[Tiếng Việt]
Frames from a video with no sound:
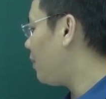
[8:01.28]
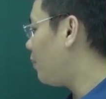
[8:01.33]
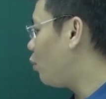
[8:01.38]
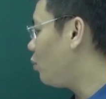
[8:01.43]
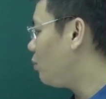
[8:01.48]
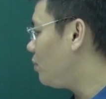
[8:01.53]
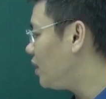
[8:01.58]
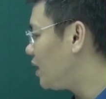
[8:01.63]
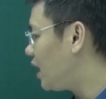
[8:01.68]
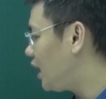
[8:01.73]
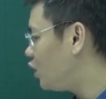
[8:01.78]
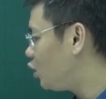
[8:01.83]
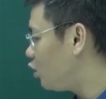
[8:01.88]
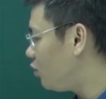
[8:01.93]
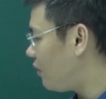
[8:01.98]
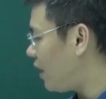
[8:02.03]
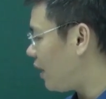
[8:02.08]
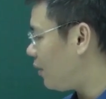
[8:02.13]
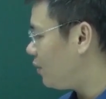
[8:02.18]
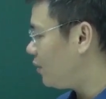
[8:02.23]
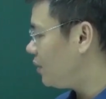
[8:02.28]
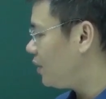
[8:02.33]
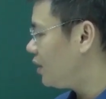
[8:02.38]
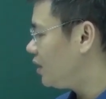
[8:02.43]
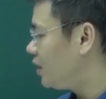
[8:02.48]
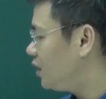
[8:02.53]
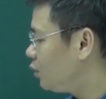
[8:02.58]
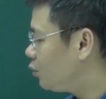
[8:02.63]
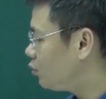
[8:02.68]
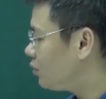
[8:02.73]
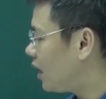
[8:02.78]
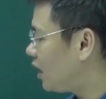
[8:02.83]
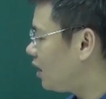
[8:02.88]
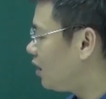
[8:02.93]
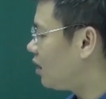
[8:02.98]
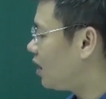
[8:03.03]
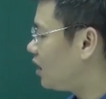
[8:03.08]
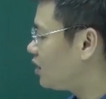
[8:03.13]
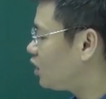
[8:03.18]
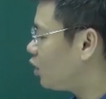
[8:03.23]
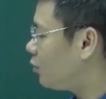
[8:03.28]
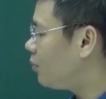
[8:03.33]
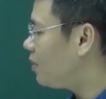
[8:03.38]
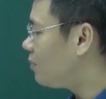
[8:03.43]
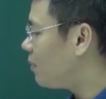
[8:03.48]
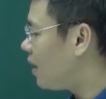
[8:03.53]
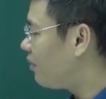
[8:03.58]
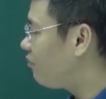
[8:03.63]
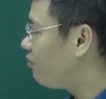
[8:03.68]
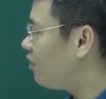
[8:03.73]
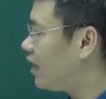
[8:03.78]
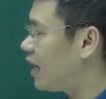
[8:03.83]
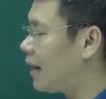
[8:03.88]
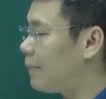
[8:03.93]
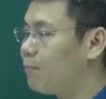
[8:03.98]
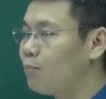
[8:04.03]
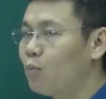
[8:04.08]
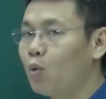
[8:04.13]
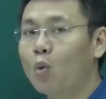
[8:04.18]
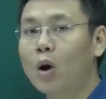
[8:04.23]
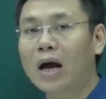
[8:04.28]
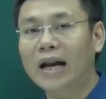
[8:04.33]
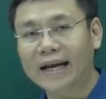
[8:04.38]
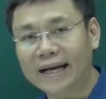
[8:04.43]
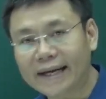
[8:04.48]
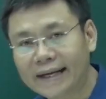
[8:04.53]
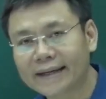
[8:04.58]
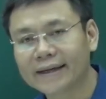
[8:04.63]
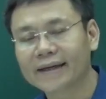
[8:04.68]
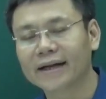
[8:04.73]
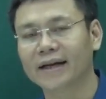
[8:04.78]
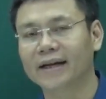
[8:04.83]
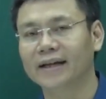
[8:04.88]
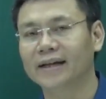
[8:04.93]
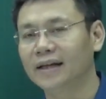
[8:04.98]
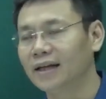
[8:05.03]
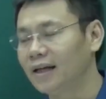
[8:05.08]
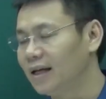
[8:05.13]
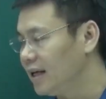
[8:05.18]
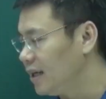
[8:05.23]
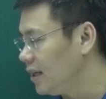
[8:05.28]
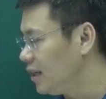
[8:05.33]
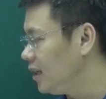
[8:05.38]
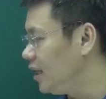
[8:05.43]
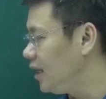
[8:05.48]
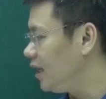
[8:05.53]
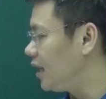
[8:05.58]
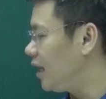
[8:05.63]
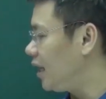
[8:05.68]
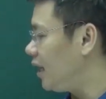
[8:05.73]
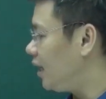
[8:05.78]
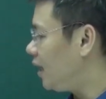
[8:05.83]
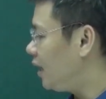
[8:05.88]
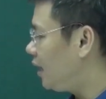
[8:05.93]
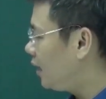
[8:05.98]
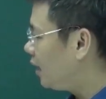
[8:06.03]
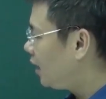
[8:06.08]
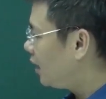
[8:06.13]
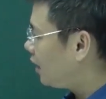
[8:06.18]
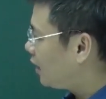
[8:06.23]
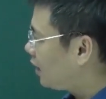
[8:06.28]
bằng 40 thay số vào thì chúng ta được là 67,5W. Đấy. Thì cái